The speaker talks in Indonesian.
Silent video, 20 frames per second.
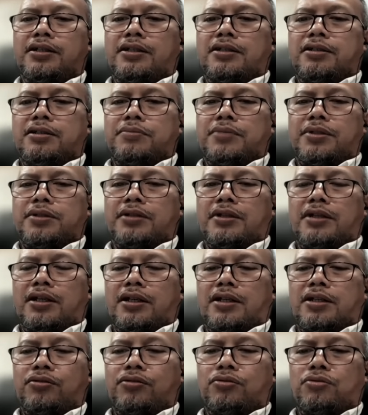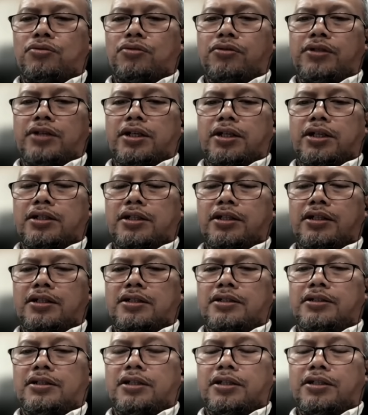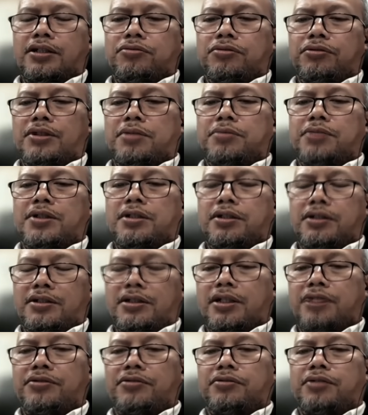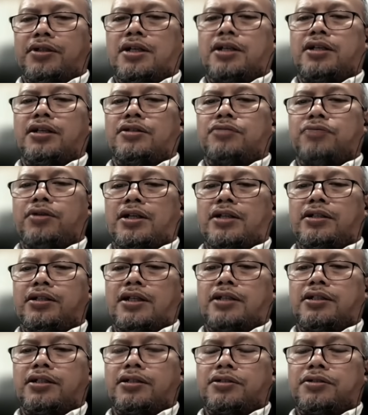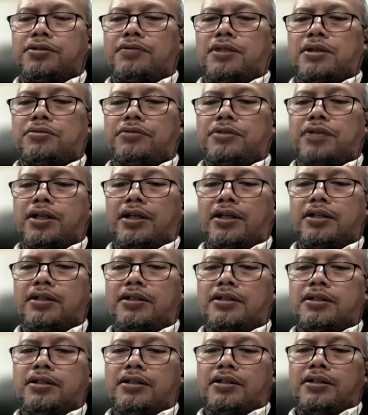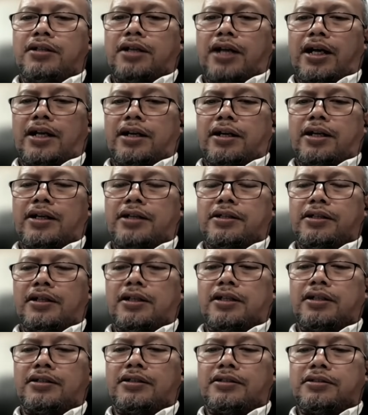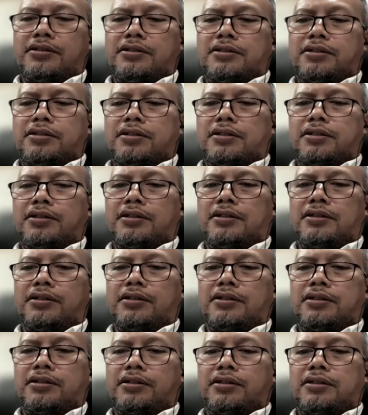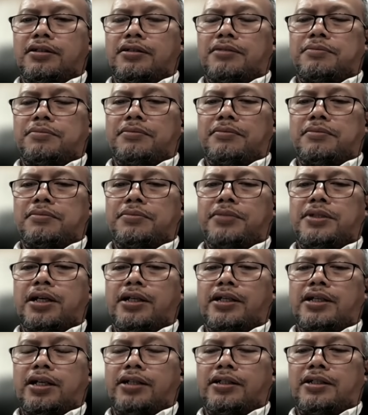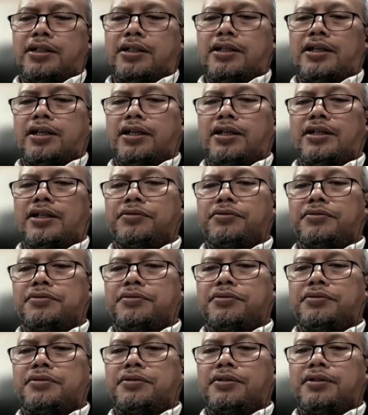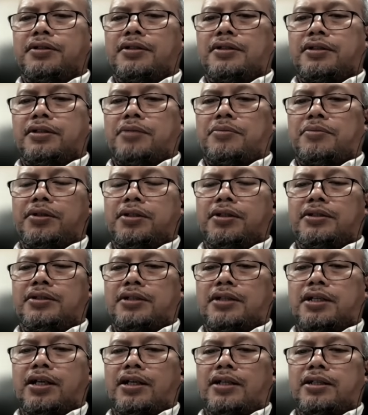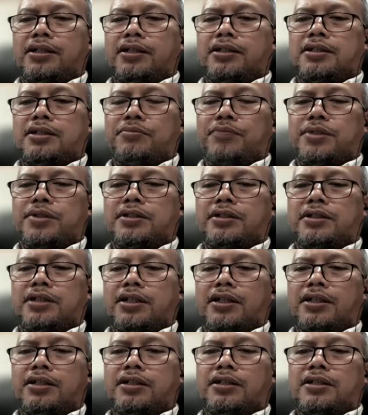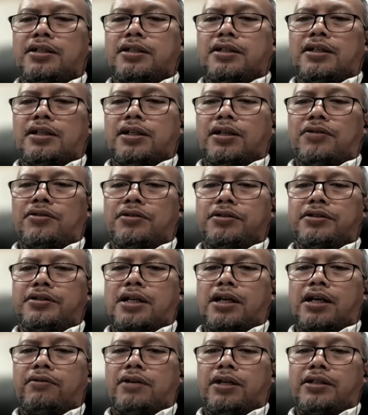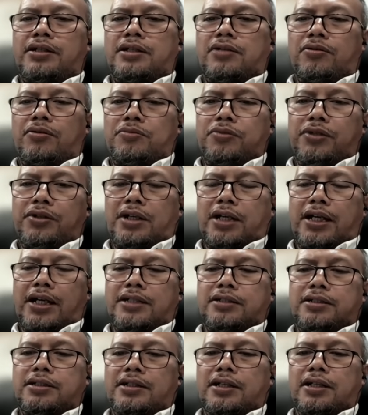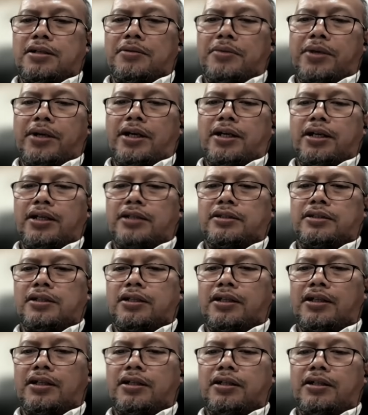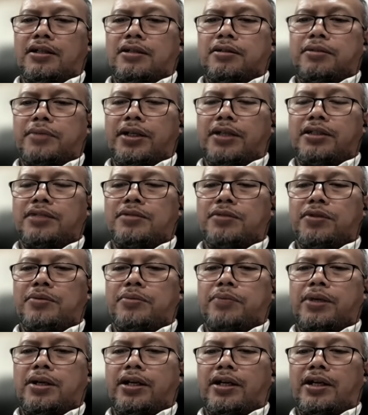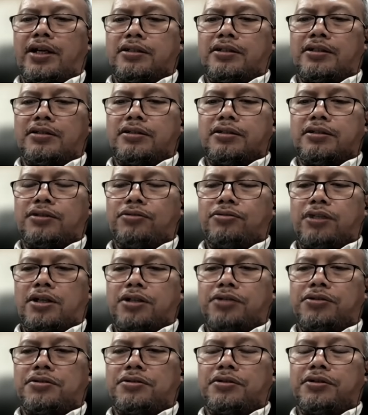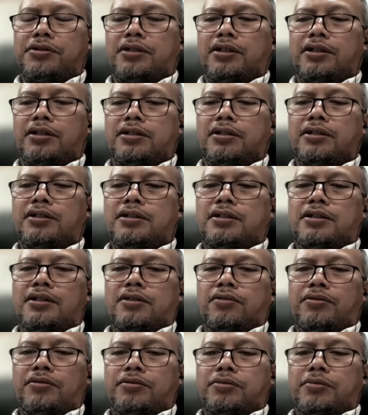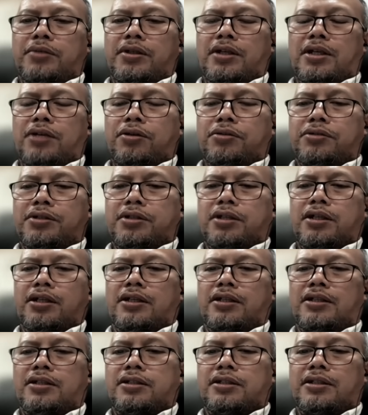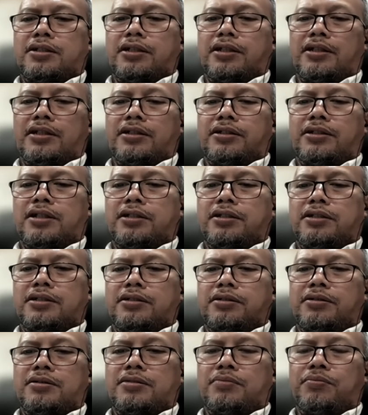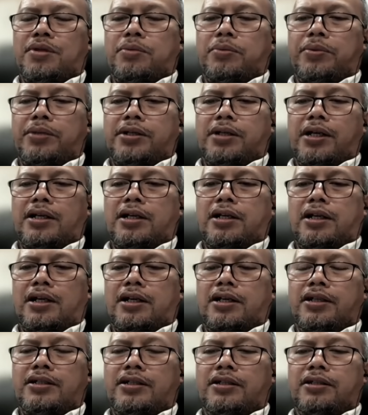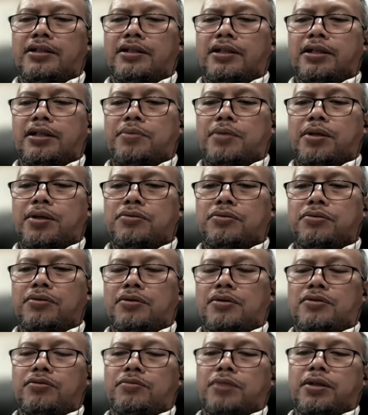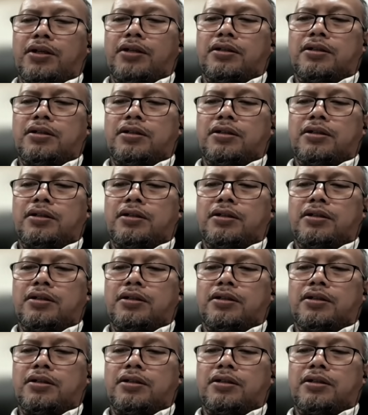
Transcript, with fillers: bisa turun ya dari sekian juta menjadi sekian juta itu artinya ada sesuatu yang aneh dengan uh, biaya yang dikenakan itu. Okay. Tetapi sekali lagi mestinya kalau sejak awal ada komunikasi yang baik antara manajemen PLN Sidoarjo dengan konsumen harusnya tidak terjadi perbedaan harga dan tidak perlu konsumen